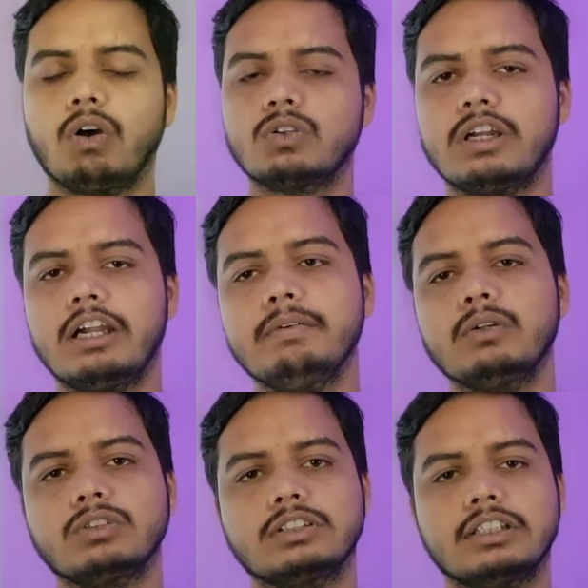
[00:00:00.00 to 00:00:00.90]
और जो रेडमी
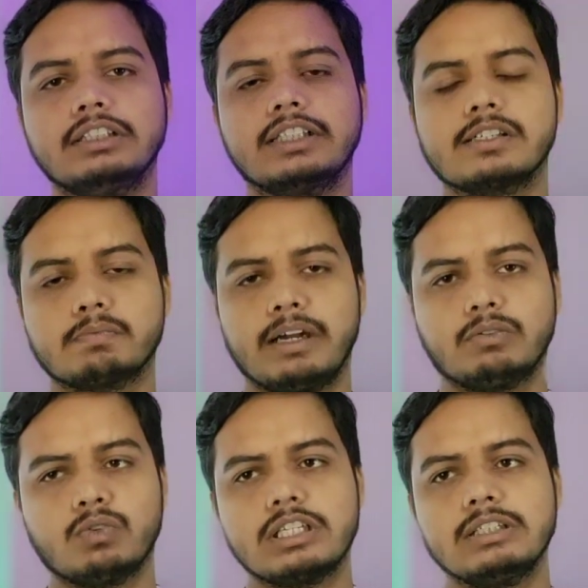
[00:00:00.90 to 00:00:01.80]
नोट सीरीज़ के
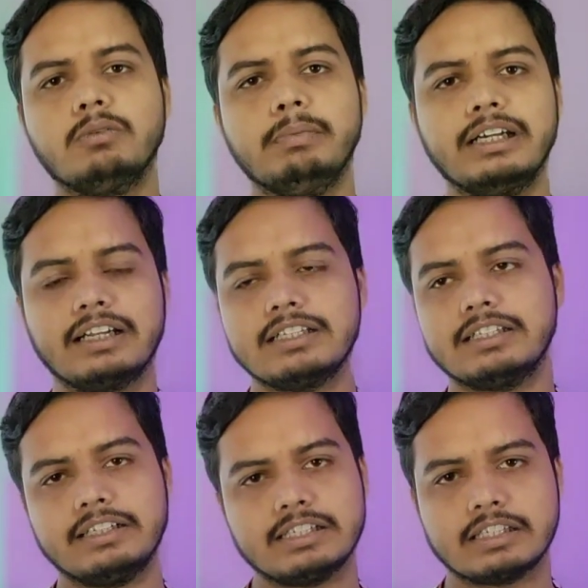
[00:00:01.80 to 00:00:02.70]
स्मार्टफोन से वो मिड रेंज
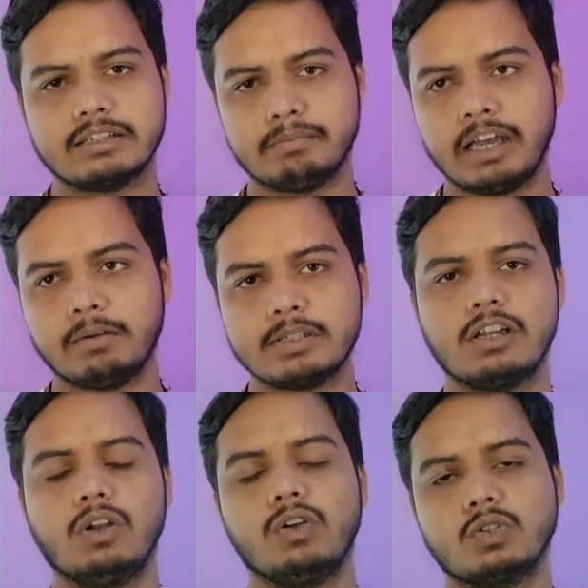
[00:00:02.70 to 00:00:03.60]
सीरीज़ में
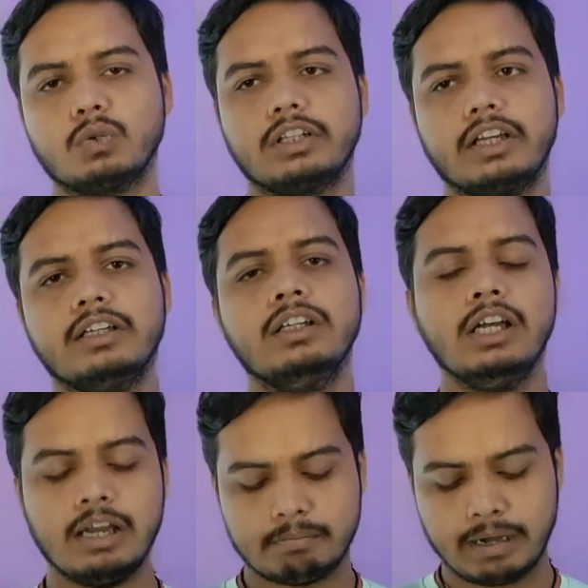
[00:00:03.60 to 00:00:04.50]
हमेशा लॉन्च होते हैं
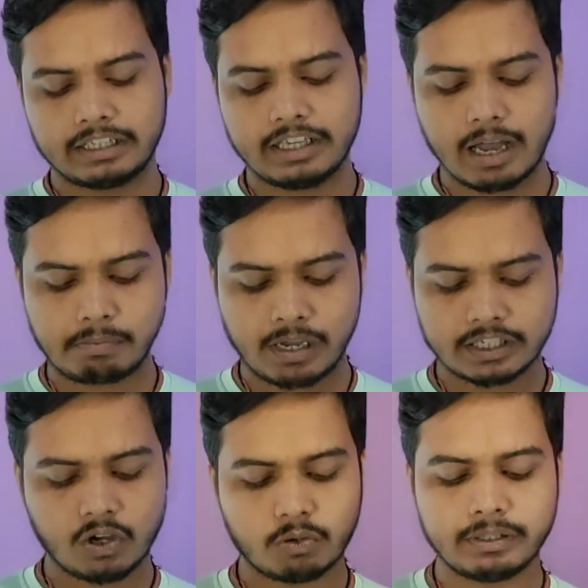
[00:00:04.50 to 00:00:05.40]
बाकी आपका
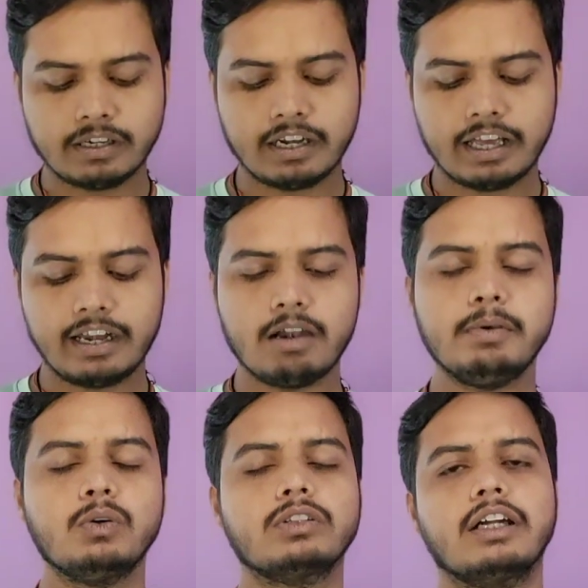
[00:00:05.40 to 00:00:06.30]
क्या ओपिनियन है
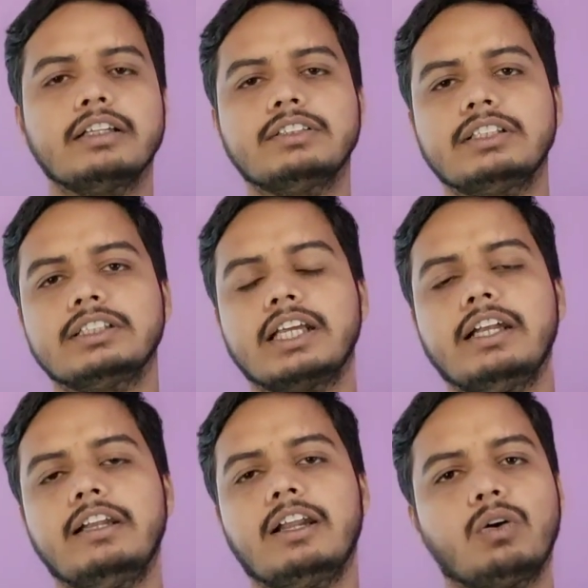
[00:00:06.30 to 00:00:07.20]
रेडमी नोट थर्टीन सीरीज़
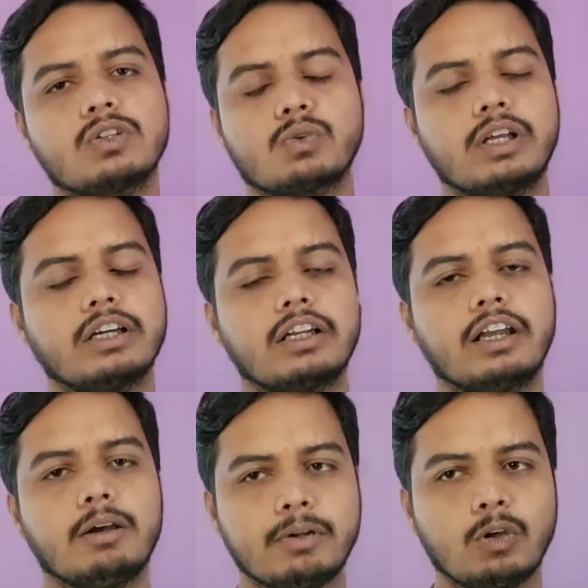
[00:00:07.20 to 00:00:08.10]
के इंडिया लॉन्च को लेकर
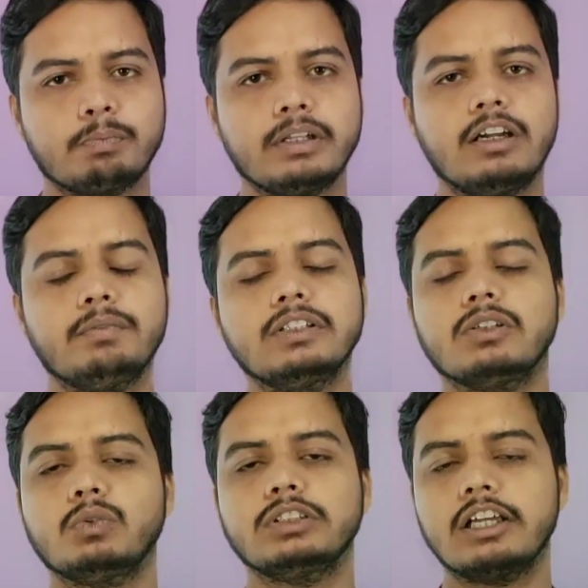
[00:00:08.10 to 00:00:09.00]
के अपना ओपिनियन हमें
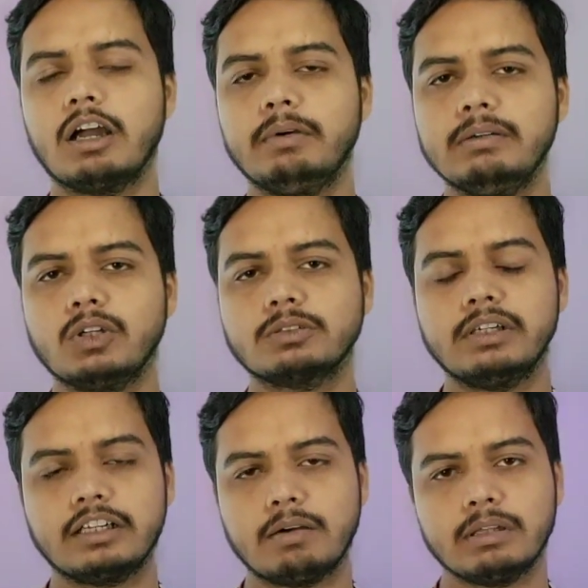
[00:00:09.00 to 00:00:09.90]
जरूर से कमेंट बॉक्स
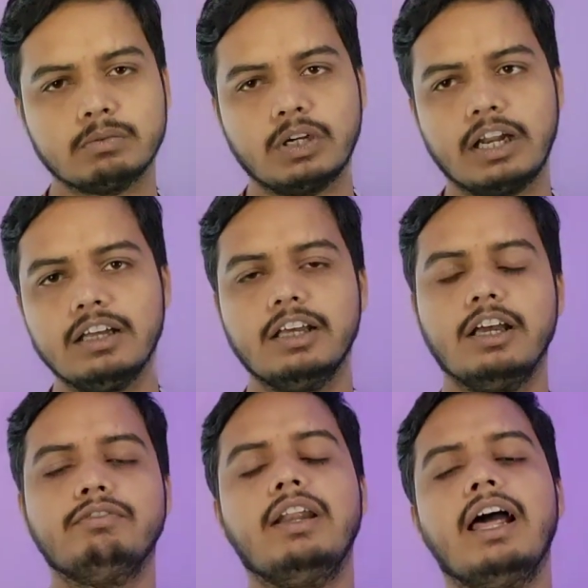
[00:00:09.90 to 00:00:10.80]
में लिखना मत भूलना
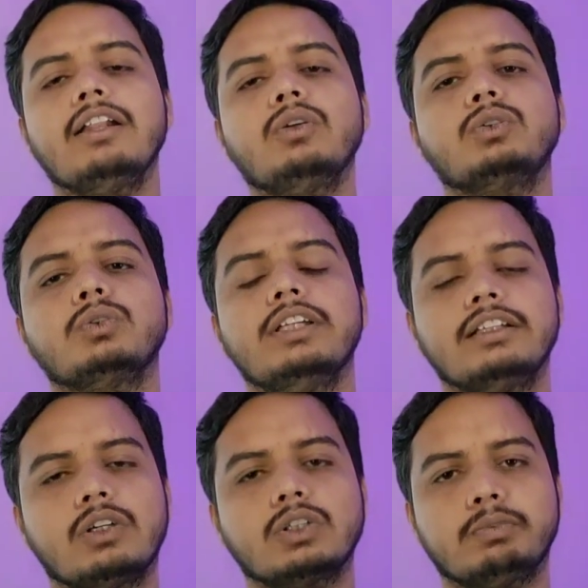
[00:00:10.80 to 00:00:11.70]
फिलहाल दोस्तों
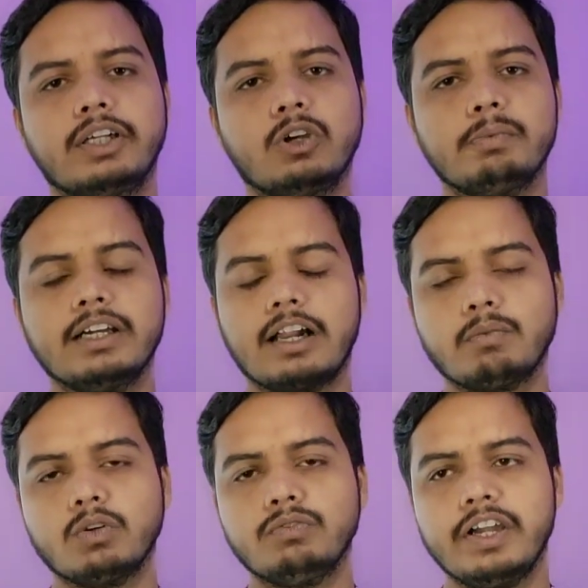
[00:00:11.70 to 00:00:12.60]
यही था कुछ वीडियो में अगर
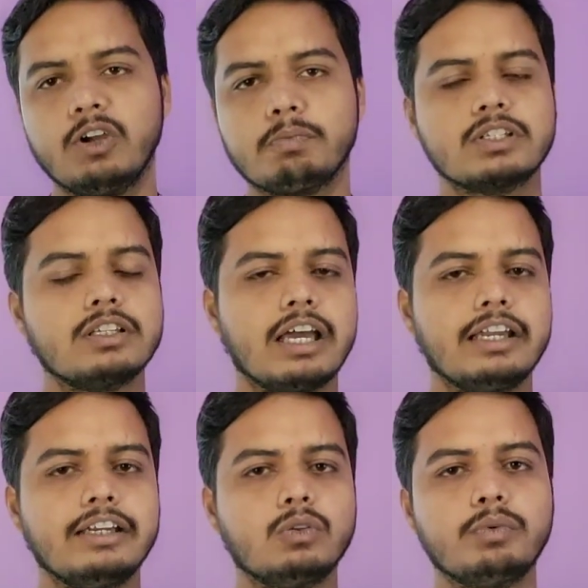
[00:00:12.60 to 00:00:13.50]
आपको वीडियो पसंद
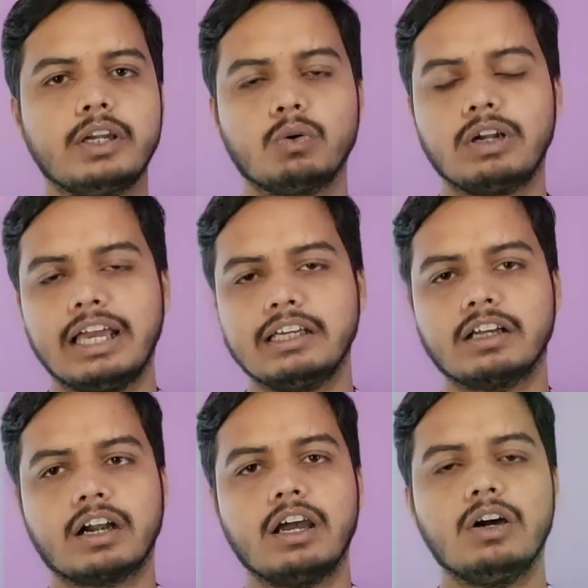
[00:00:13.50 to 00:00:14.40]
आई है तो वीडियो को लाइक
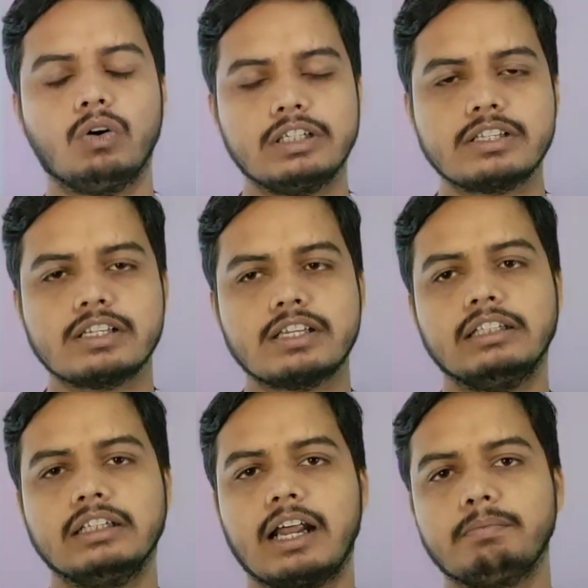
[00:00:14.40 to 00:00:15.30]
करना और इसके
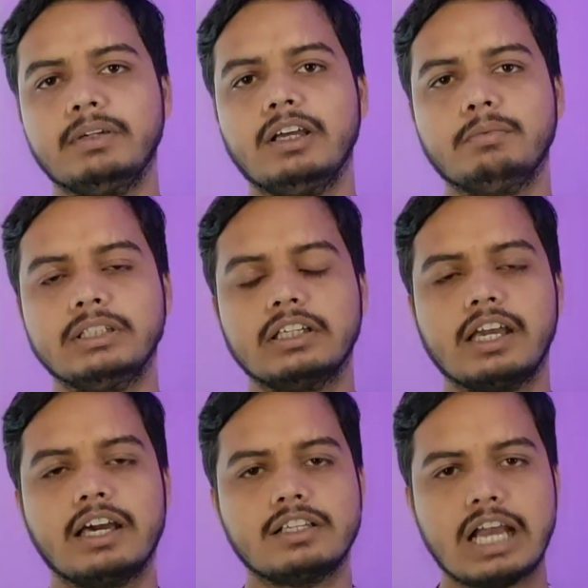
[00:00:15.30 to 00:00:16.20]
साथ अगर आपने अभी
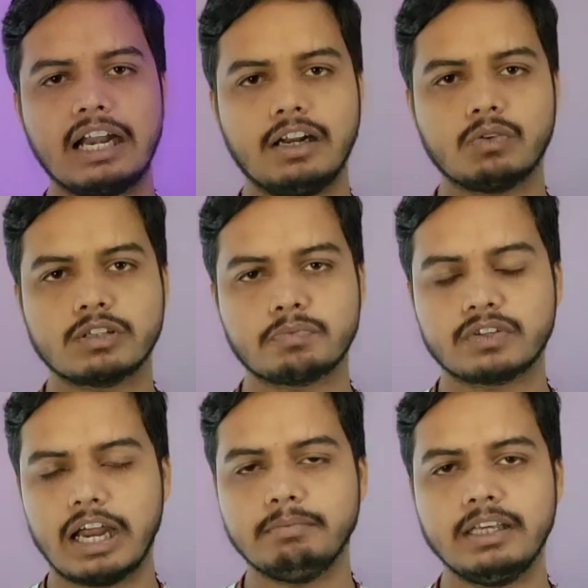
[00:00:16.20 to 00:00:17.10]
तक यार चैनल को
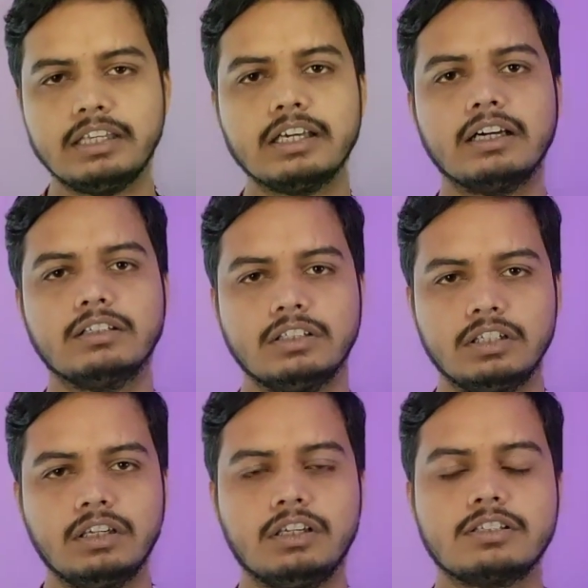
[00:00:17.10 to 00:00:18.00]
सब्सक्राइब नहीं किया
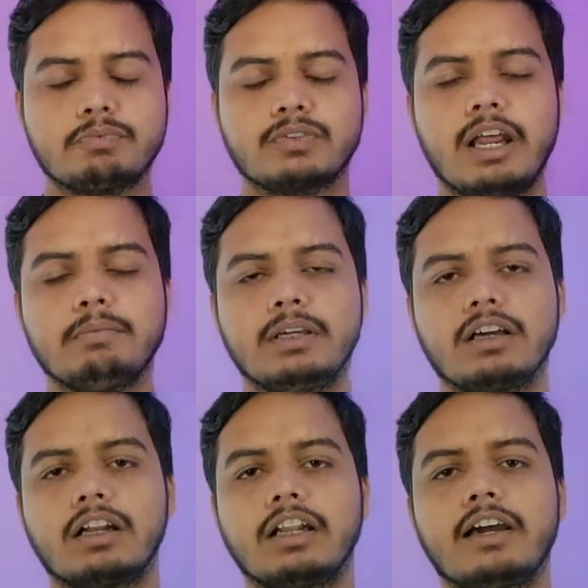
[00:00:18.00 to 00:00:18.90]
सब्सक्राइब भी
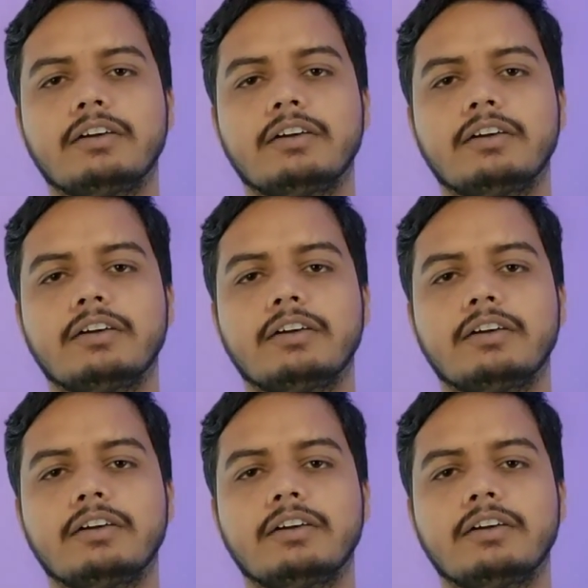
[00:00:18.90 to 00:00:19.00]
कर